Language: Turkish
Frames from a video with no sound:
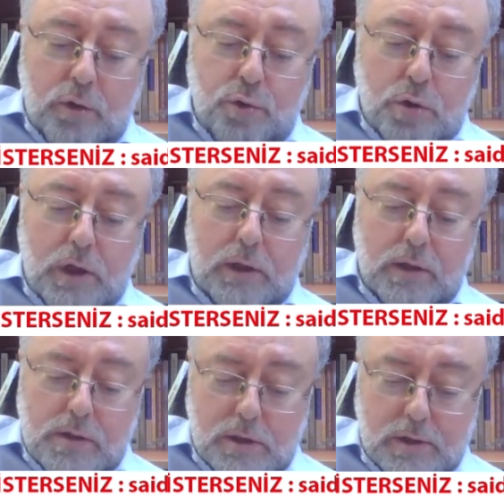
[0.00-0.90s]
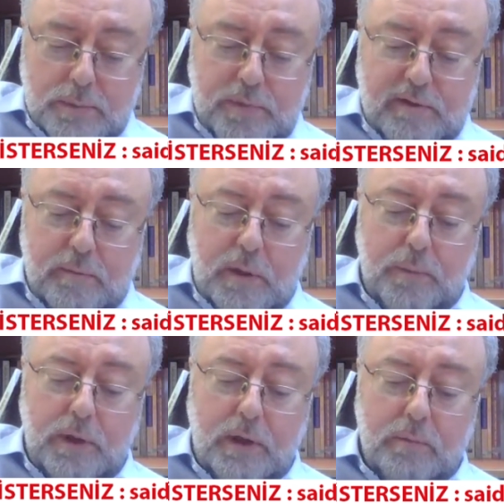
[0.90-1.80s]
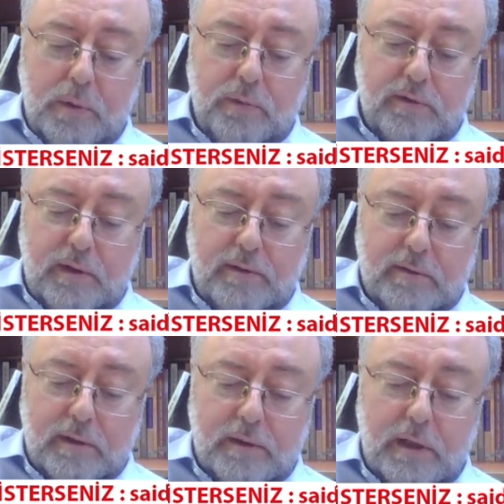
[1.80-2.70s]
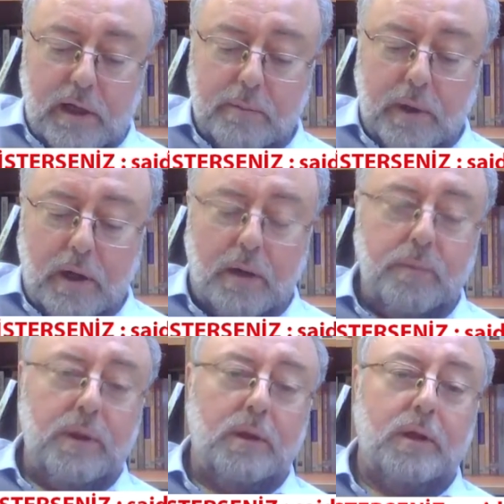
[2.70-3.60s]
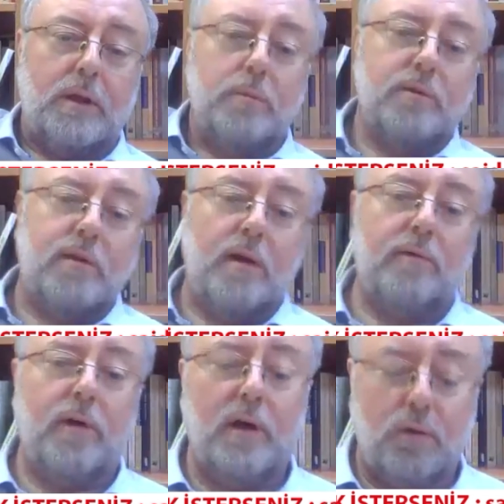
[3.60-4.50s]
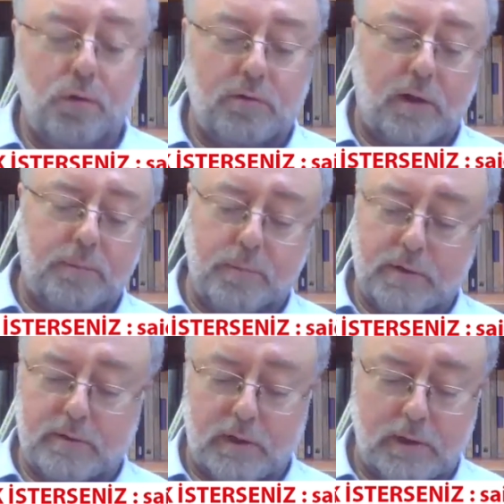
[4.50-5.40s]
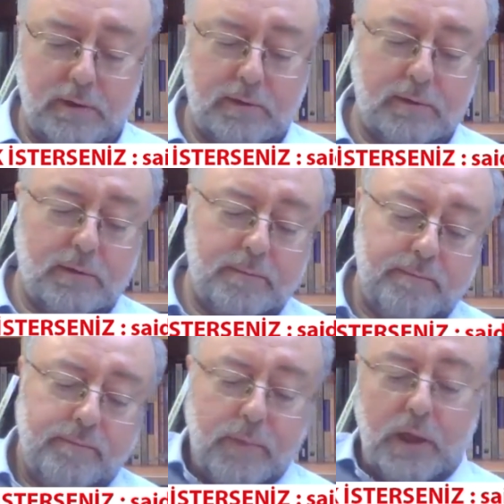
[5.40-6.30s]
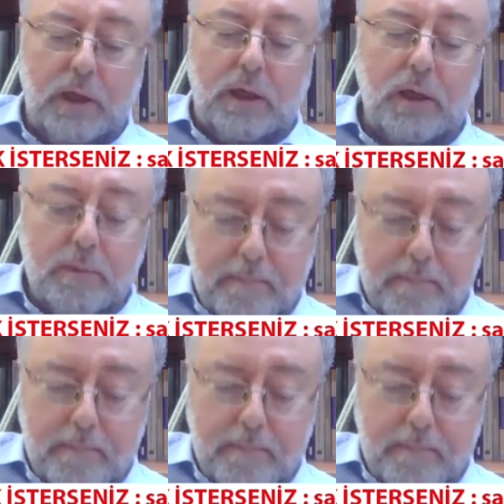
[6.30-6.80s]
Gürkan Acır, bizim hep inanmamızı istediler. Maamin kitabı sayfa 268. 2.